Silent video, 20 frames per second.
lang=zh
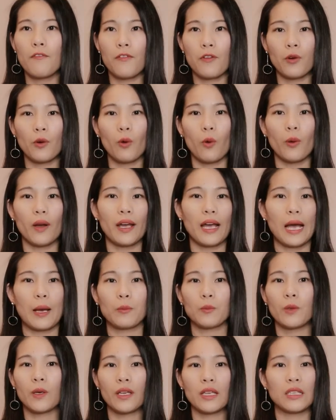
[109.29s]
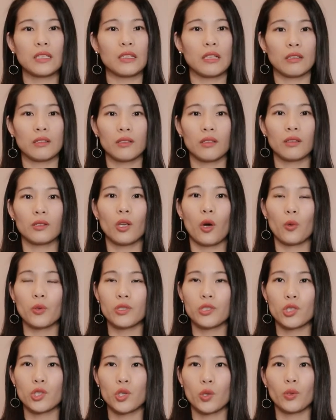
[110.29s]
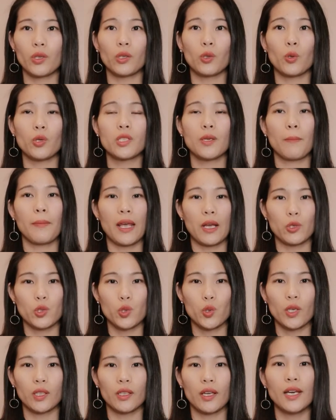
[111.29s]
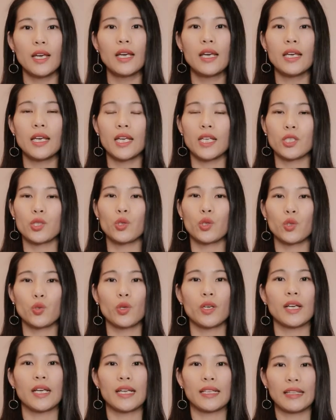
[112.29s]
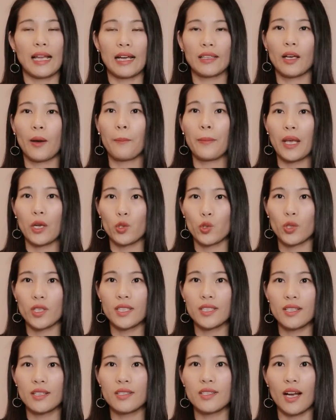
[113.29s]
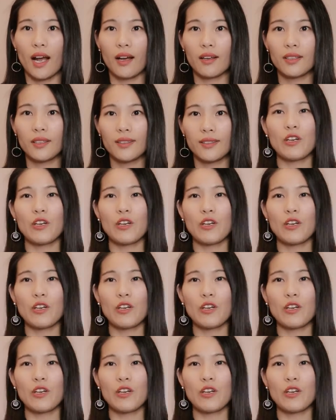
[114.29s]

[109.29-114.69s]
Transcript: 分红、capital gain 等等投资收益都是免税的，也就是说可以达到免税的增长。